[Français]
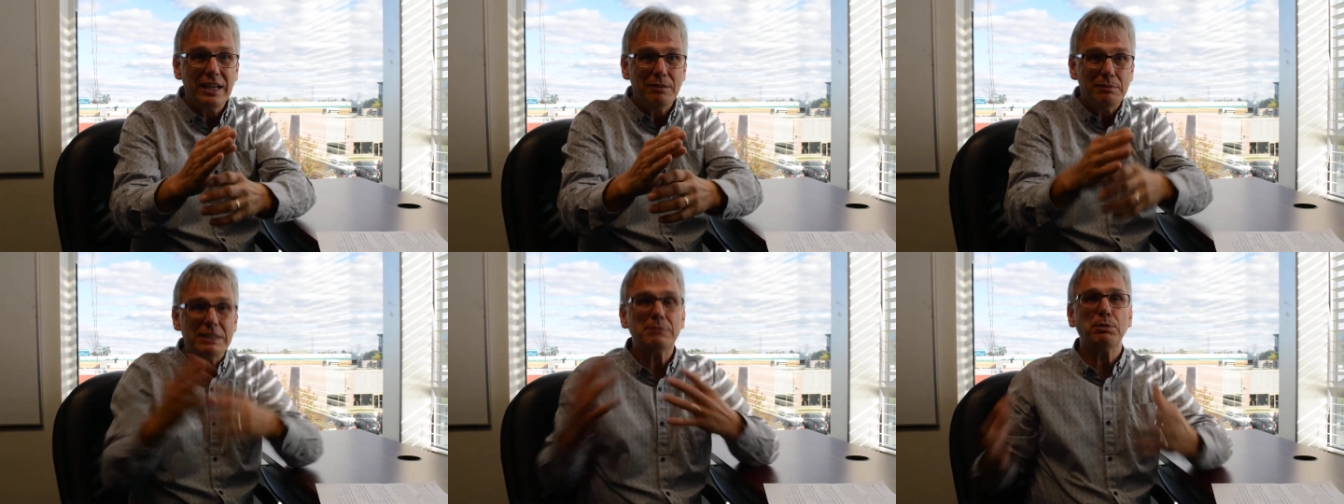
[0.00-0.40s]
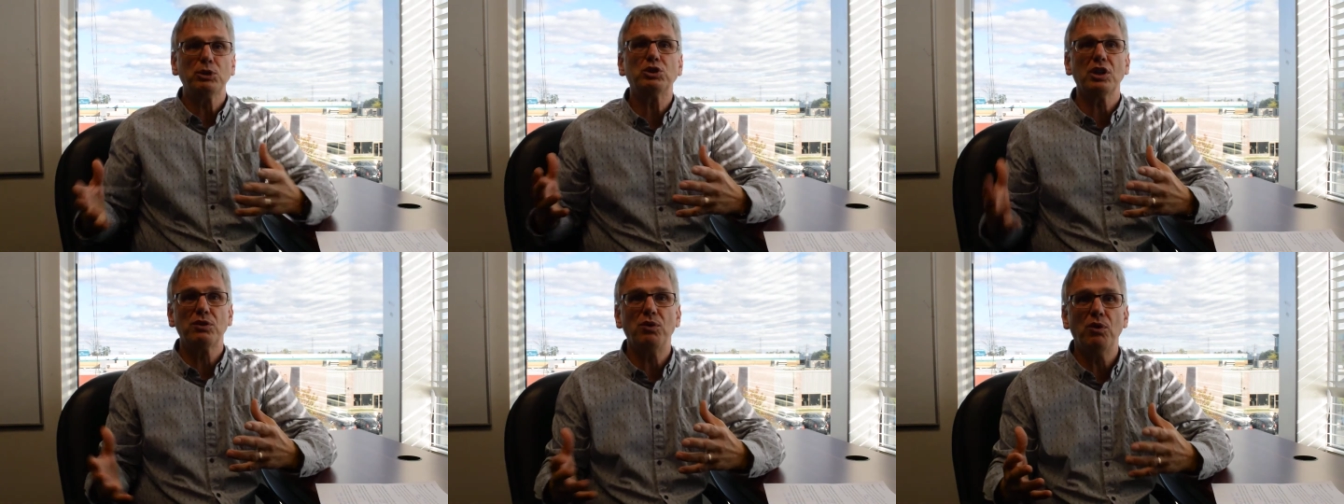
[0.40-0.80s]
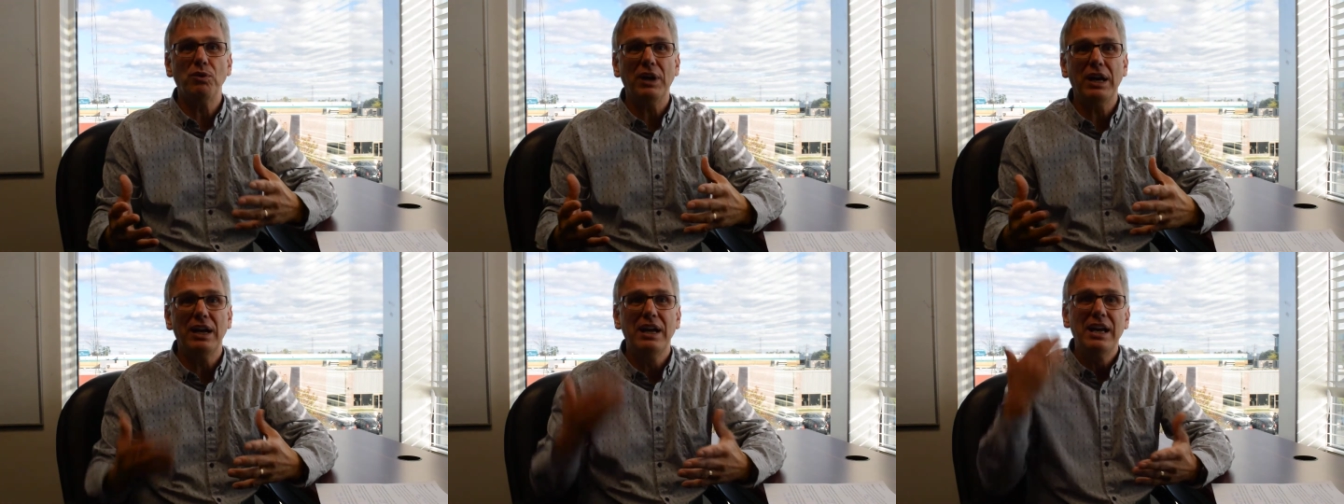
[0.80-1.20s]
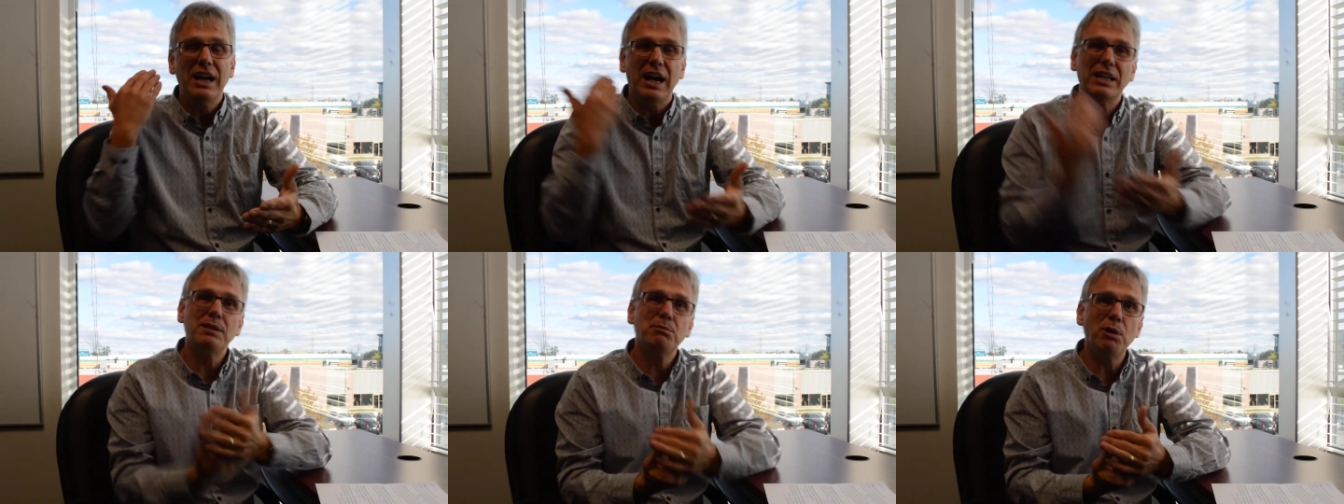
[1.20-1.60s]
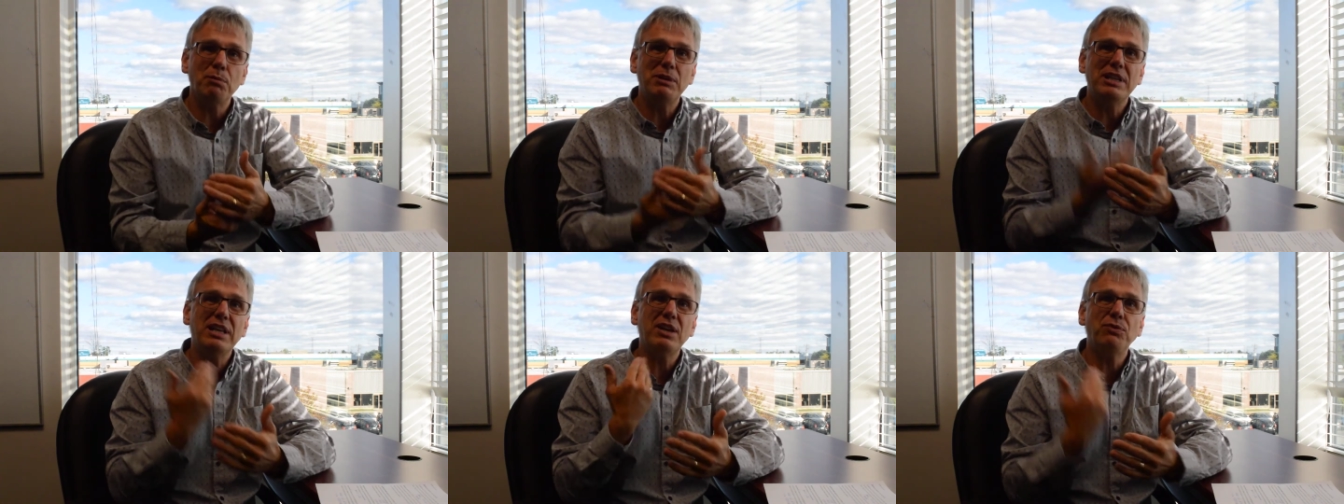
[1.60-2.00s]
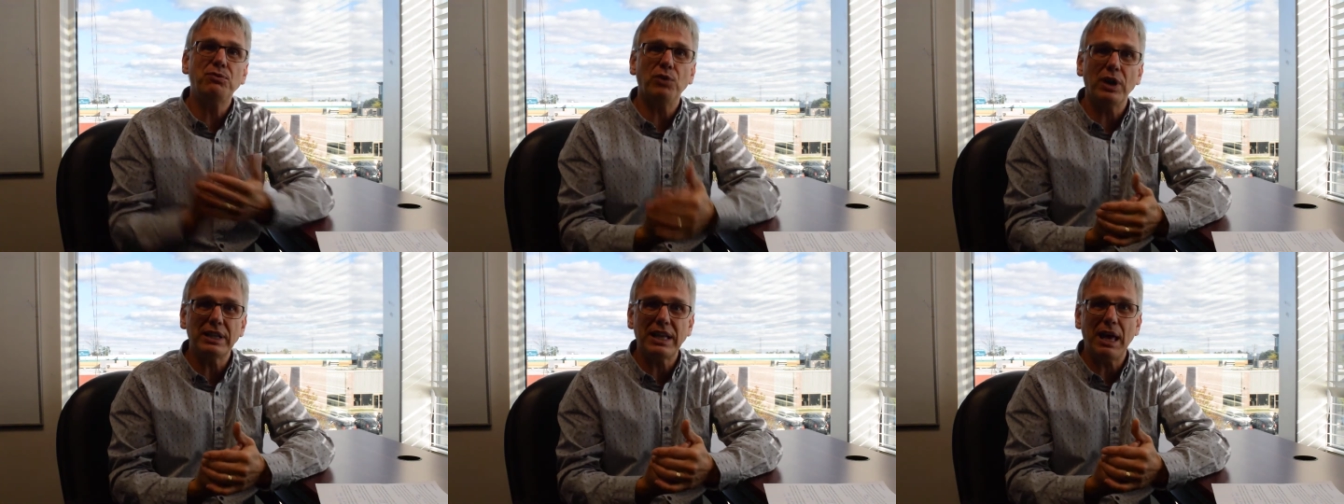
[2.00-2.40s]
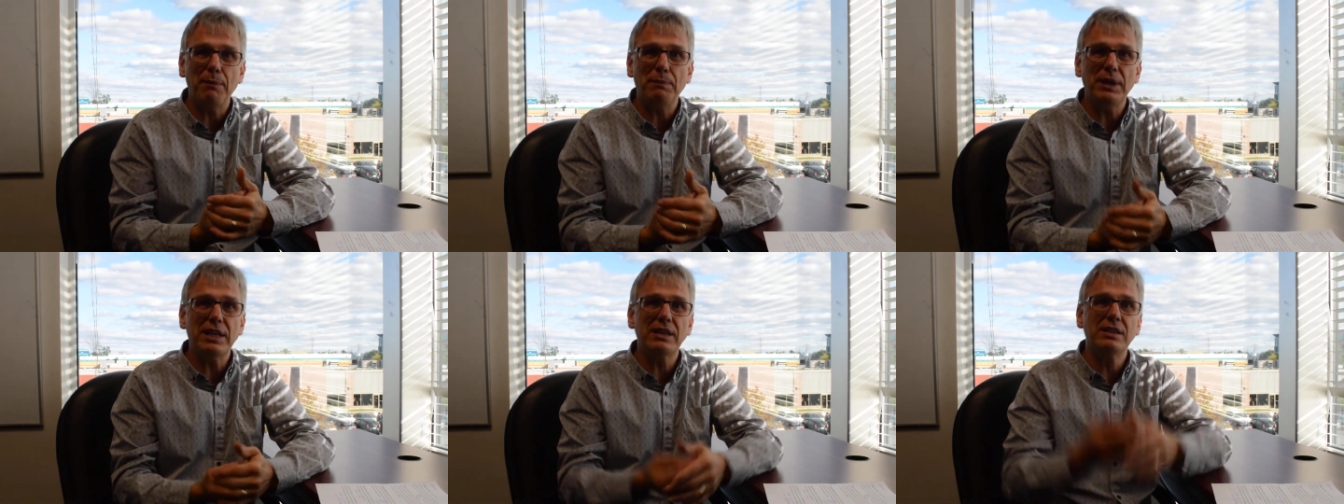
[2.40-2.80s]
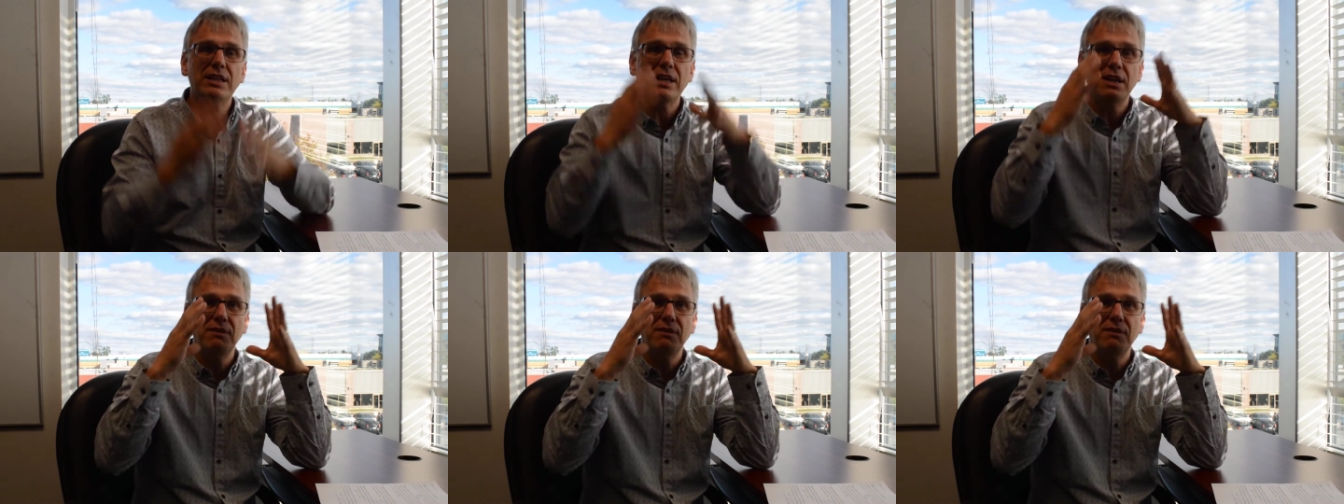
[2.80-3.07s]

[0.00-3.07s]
Mais c'est pas ça qu'il faut faire. En immobilier, il faut être rapide.